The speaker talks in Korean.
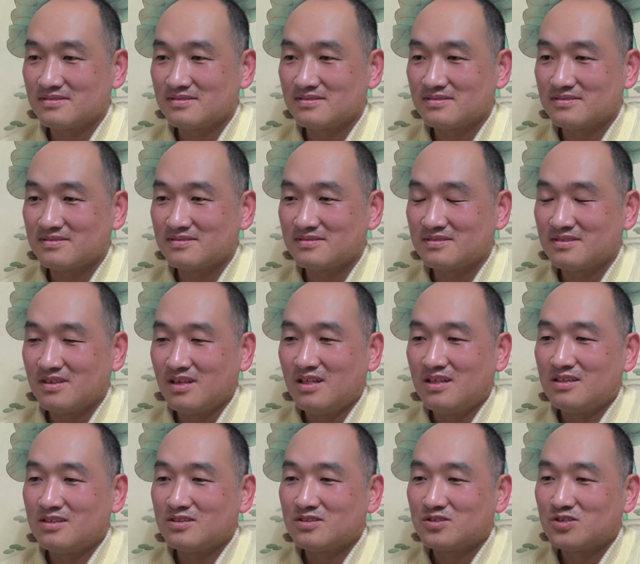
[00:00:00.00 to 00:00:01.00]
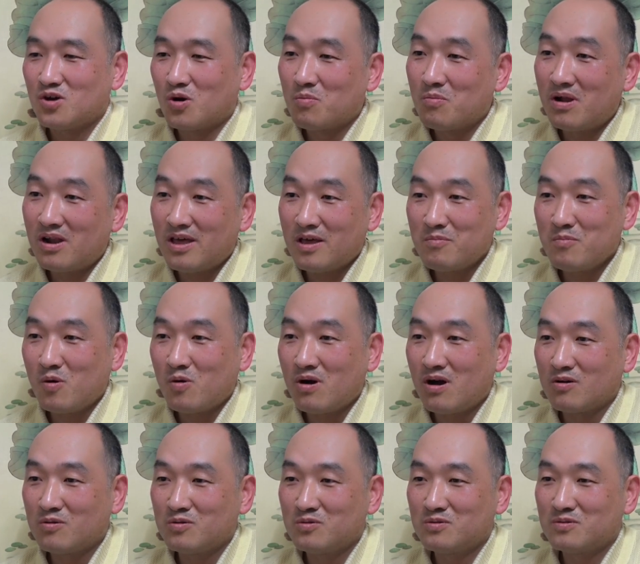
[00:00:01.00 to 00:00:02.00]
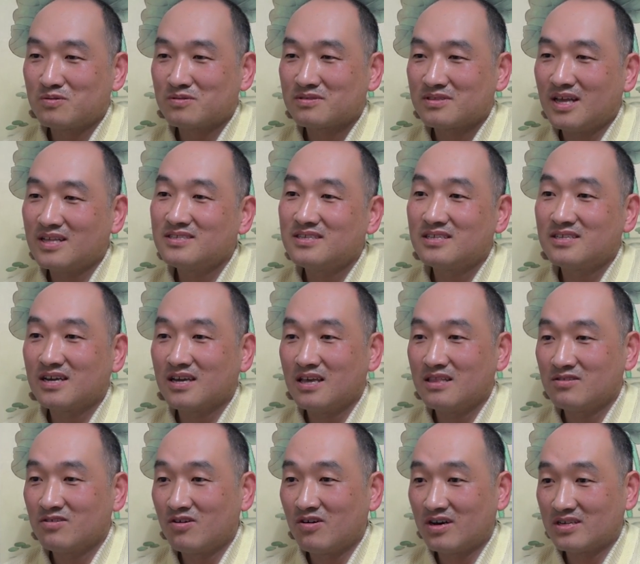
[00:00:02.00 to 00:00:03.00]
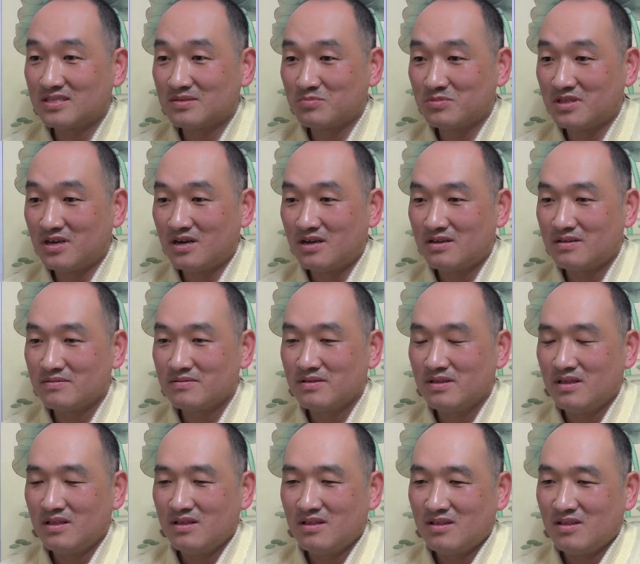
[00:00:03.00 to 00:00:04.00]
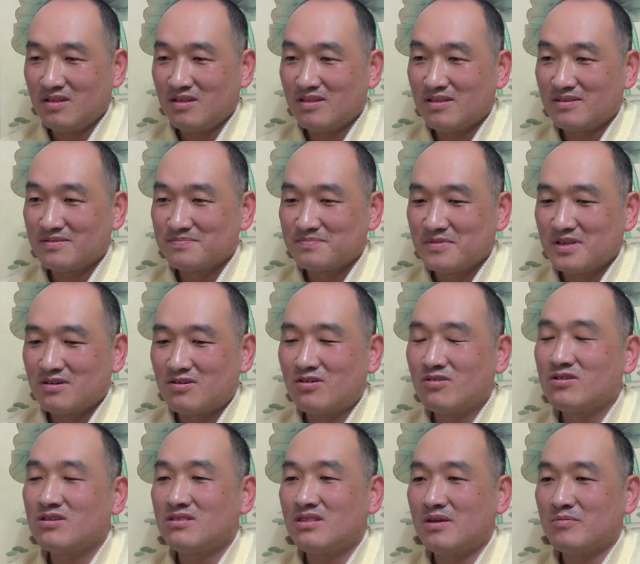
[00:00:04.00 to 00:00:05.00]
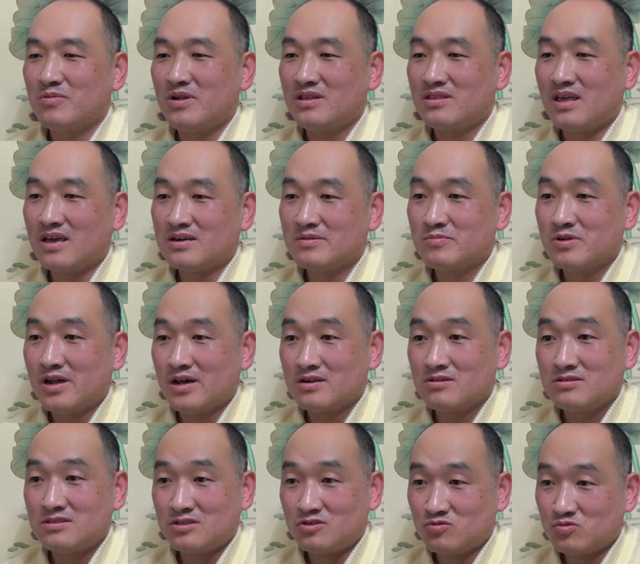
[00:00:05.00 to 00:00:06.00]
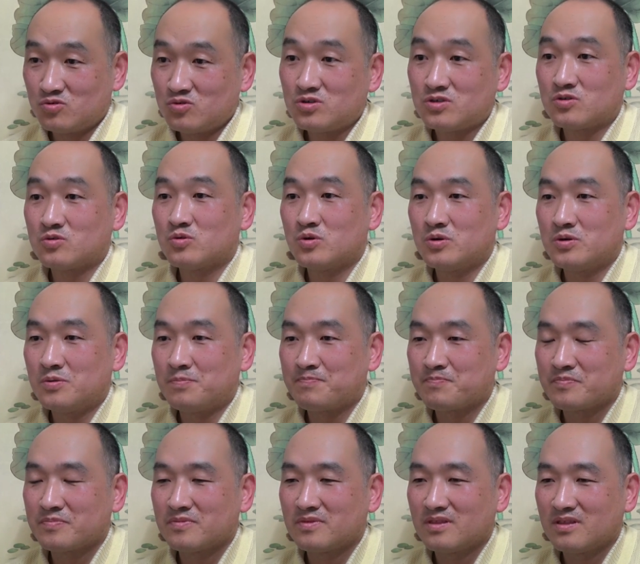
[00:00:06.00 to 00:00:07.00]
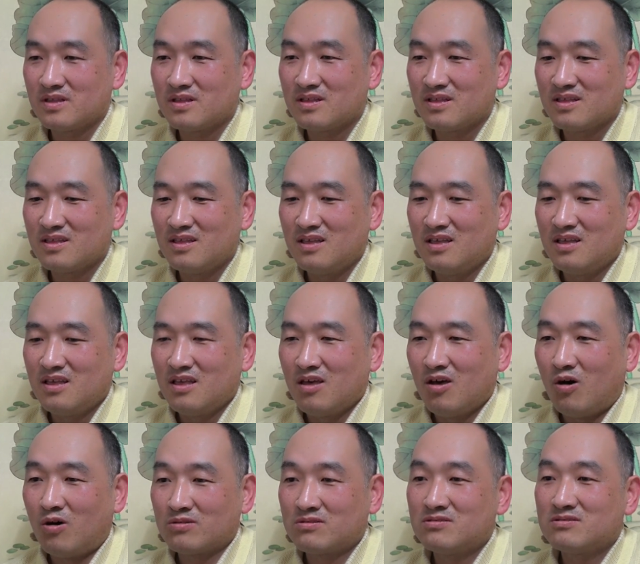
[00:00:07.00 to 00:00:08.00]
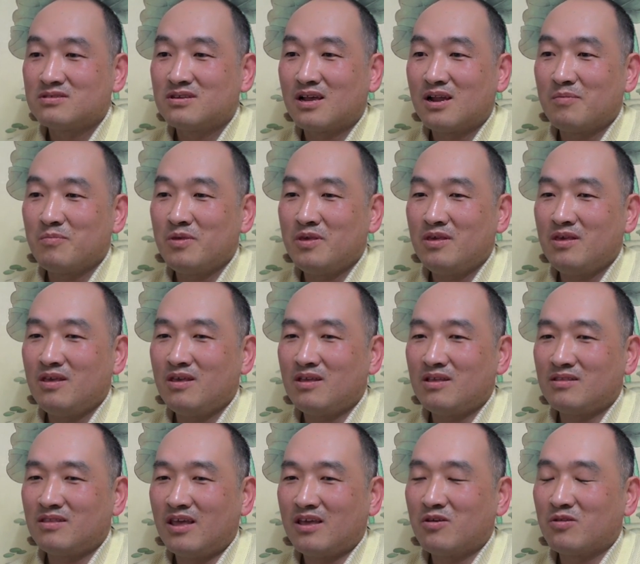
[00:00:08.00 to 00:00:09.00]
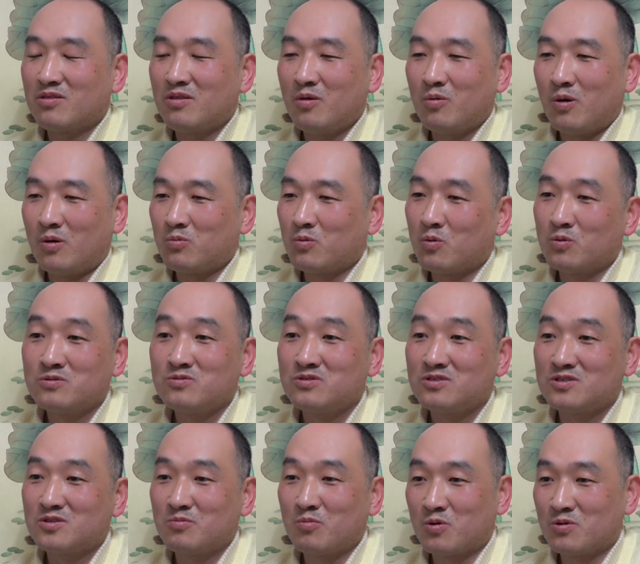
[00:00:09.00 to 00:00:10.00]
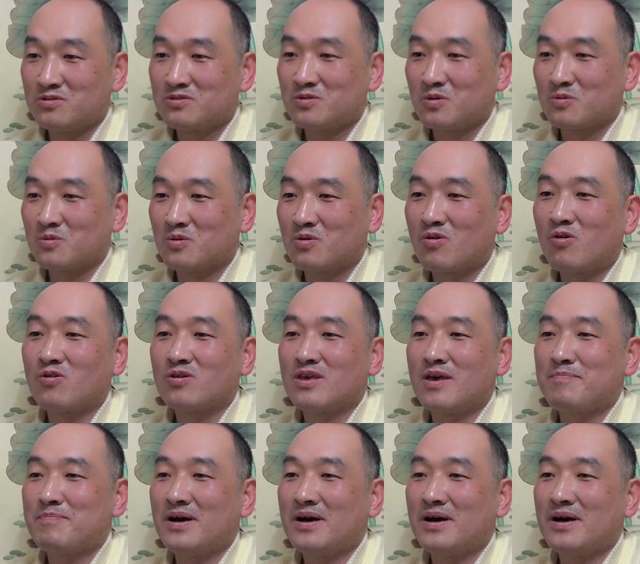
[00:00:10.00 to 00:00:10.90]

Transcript: 좀 어때요? 정말 행복하고 딴 세상에 있는 것 같습니다. 그러기 때문에 대금을 하는 이유도 있고요. 예. 어떤 사람이 내 곁에 오는지도 모를 정도로 거기에